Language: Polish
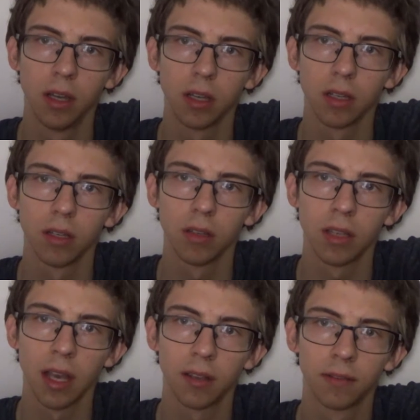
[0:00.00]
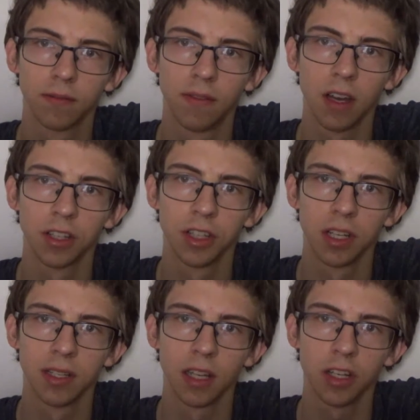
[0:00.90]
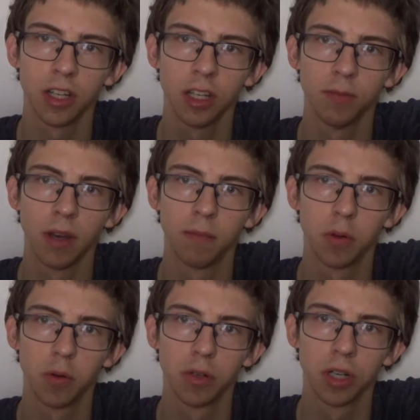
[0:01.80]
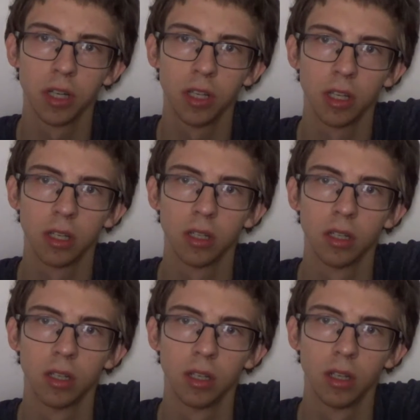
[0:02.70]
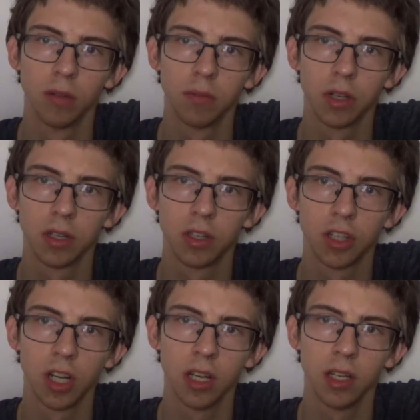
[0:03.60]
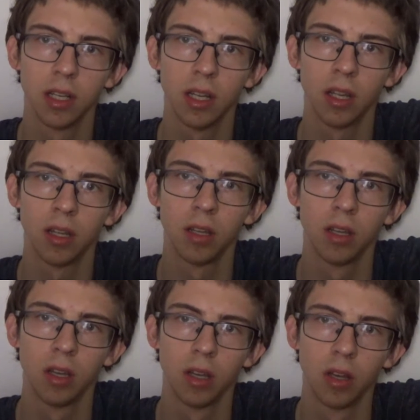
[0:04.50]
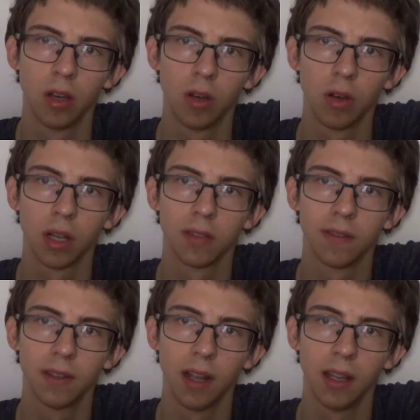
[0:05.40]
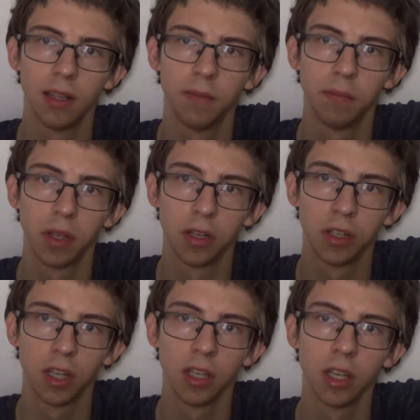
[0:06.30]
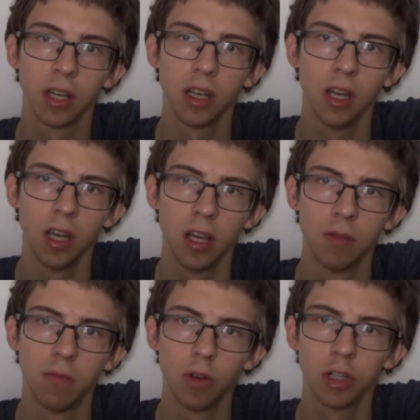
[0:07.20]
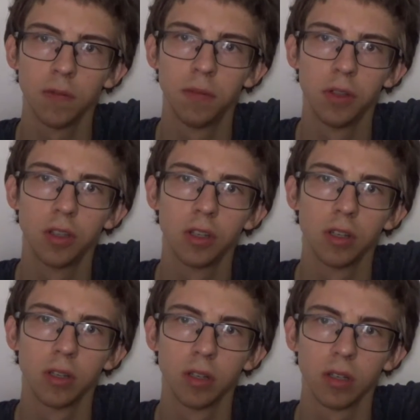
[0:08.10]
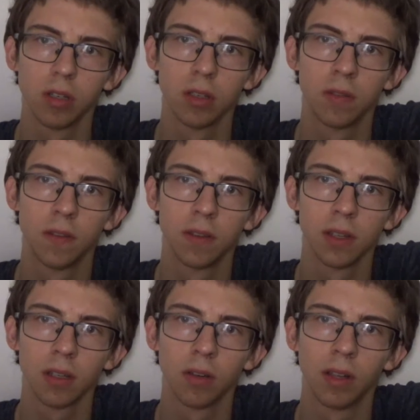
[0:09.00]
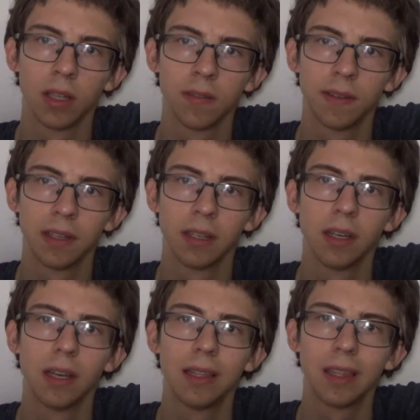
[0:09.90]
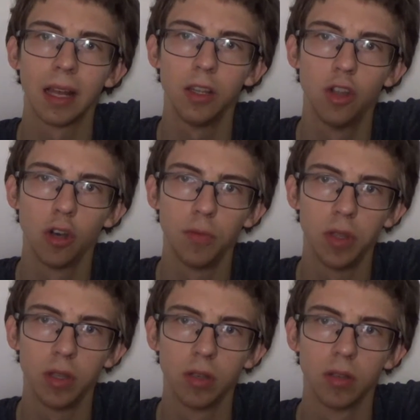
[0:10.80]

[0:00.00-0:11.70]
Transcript: e, jak ważne znaczenie ma położenie przestrzenne oraz względem pierścienia, może być związek o nazwie talidomid.